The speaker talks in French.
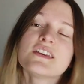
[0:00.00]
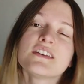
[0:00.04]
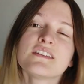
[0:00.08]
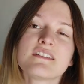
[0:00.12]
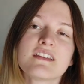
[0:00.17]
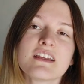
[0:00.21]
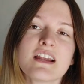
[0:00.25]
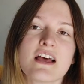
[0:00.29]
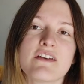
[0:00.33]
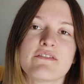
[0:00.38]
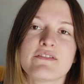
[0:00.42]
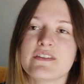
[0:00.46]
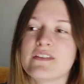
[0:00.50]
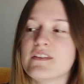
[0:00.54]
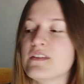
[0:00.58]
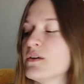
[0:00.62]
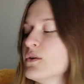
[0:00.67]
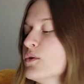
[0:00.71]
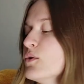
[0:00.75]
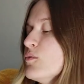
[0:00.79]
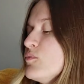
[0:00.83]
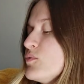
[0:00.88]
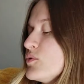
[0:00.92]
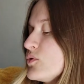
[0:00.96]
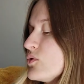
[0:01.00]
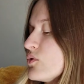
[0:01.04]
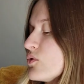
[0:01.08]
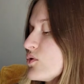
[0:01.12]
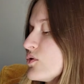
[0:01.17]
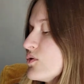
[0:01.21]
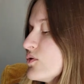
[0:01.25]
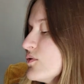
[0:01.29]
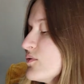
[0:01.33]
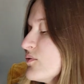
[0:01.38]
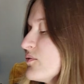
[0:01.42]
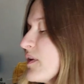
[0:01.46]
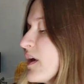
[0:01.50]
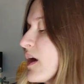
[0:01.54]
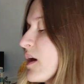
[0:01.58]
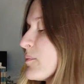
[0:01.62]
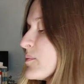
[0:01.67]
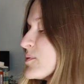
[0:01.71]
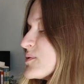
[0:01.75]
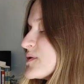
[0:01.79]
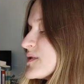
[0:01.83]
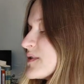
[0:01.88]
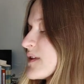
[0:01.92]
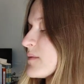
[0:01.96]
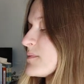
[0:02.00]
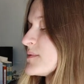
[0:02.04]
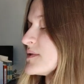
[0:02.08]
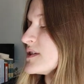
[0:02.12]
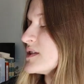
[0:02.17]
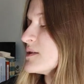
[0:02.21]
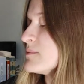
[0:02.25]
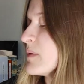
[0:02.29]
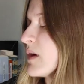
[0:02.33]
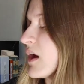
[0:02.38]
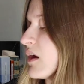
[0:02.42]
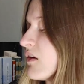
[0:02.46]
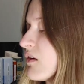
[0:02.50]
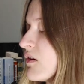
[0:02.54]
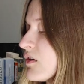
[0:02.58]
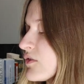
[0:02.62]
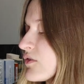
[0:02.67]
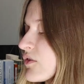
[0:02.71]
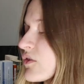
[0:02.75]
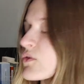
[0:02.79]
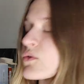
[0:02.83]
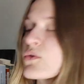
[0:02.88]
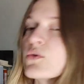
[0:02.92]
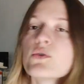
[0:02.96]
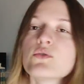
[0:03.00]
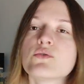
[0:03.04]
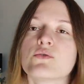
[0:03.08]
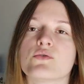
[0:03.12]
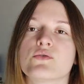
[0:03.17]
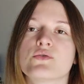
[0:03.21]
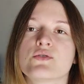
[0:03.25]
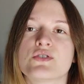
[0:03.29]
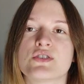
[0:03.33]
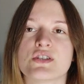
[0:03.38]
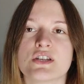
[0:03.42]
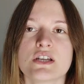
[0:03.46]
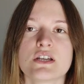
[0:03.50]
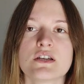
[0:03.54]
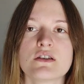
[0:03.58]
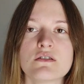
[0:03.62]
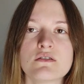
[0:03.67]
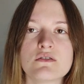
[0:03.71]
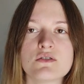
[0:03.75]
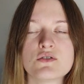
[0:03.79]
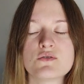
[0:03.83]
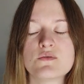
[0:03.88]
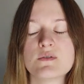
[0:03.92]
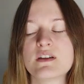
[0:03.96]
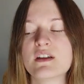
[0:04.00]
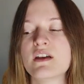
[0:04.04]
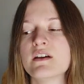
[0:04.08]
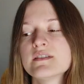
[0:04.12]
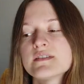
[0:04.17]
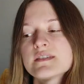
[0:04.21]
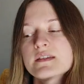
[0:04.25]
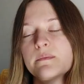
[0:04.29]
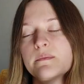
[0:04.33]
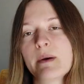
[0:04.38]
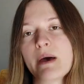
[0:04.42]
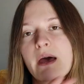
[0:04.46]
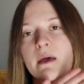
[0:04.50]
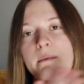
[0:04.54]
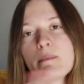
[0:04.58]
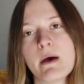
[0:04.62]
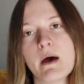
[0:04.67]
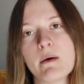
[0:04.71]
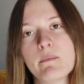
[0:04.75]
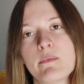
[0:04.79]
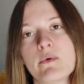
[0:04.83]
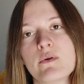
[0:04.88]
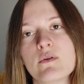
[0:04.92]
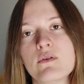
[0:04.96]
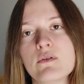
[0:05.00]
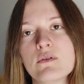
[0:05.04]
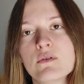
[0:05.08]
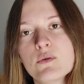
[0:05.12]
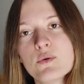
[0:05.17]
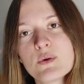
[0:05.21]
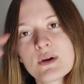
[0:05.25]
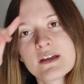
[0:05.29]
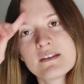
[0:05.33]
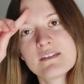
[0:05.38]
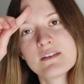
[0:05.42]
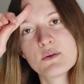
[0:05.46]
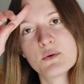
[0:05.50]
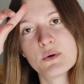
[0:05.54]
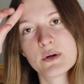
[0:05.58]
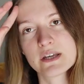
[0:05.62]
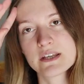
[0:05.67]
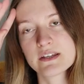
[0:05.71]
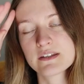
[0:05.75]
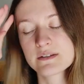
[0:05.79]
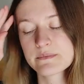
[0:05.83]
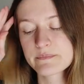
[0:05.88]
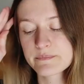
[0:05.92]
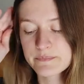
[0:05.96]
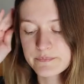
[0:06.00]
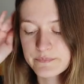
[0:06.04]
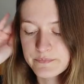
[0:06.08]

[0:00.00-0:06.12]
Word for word: quitter la vidéo plutôt que de faire petit à petit par ordre chronologique. Euh, je vais euh, séparer par rapport euh, aux catégories.